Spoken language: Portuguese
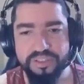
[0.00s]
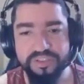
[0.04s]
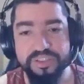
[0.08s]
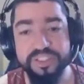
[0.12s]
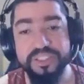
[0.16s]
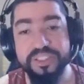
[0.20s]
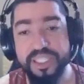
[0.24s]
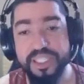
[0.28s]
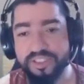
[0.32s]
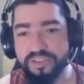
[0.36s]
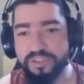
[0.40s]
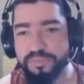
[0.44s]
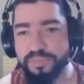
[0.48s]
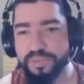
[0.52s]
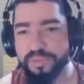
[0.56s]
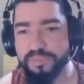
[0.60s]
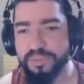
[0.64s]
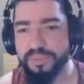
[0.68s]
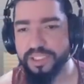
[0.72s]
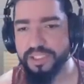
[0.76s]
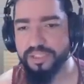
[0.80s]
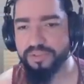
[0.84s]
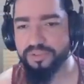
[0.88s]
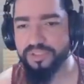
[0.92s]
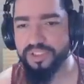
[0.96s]
né? Seu
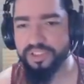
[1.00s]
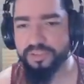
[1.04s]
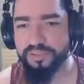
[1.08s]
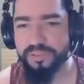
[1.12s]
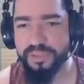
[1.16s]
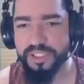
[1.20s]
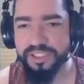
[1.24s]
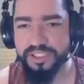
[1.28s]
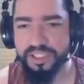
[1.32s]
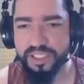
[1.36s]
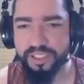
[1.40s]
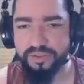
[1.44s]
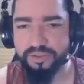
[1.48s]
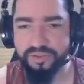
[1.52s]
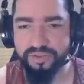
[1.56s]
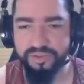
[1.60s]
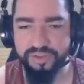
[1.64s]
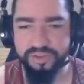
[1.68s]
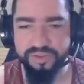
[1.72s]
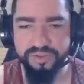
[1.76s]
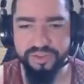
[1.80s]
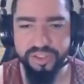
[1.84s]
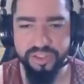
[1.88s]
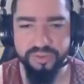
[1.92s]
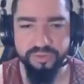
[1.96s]
primeiro despertar, usou
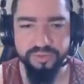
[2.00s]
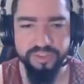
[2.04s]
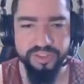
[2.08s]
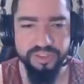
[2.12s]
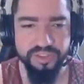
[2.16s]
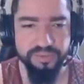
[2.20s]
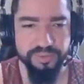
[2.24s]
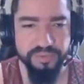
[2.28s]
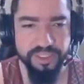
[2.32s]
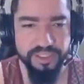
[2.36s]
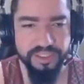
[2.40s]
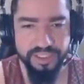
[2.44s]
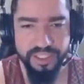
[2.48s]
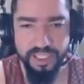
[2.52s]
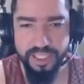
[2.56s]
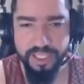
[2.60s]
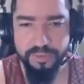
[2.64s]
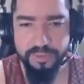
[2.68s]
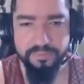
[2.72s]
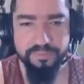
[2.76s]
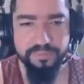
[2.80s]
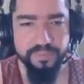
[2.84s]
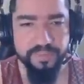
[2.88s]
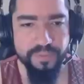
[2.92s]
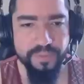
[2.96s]
seu segundo
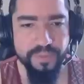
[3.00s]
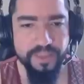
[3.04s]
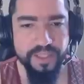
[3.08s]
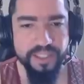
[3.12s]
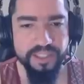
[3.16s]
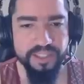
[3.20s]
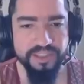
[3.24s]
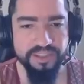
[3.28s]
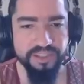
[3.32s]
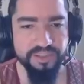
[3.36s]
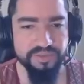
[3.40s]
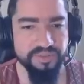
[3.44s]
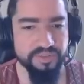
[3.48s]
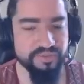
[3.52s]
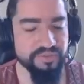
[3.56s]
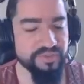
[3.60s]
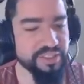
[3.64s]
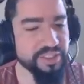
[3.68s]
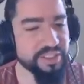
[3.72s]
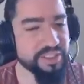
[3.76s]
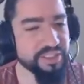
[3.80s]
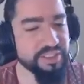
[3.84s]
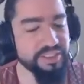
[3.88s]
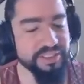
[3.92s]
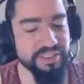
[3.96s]
despertar. Vocês vão
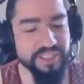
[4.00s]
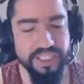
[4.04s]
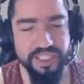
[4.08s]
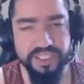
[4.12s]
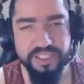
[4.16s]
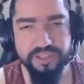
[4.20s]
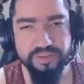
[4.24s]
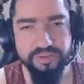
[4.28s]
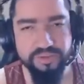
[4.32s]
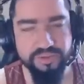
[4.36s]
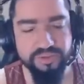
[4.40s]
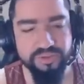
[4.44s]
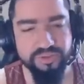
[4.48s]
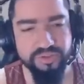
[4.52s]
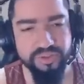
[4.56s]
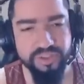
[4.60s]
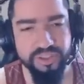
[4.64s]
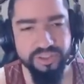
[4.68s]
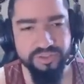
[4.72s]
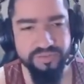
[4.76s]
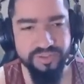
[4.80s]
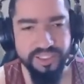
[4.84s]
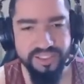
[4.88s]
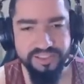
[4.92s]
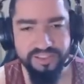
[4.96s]
ver que nenhum dos
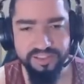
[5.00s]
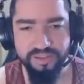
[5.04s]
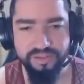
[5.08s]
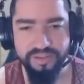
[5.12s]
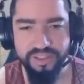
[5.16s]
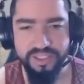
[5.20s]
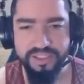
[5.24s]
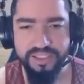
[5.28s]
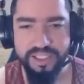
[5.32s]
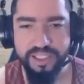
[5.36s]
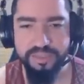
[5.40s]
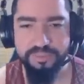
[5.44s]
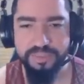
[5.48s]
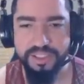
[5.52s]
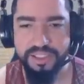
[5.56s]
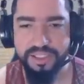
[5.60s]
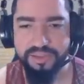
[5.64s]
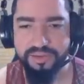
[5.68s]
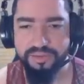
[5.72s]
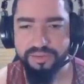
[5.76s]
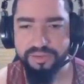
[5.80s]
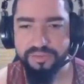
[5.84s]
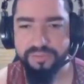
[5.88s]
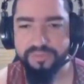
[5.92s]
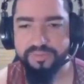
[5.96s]
dois vai ser o
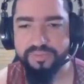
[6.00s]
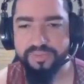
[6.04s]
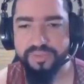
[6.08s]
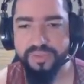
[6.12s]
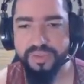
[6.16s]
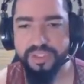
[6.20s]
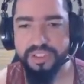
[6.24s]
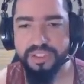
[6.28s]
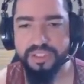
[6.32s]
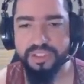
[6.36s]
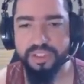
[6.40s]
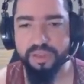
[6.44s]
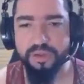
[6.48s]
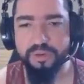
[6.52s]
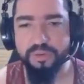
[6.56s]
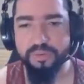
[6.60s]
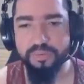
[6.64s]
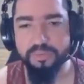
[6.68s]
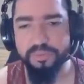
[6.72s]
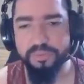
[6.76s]
tratamento. Então,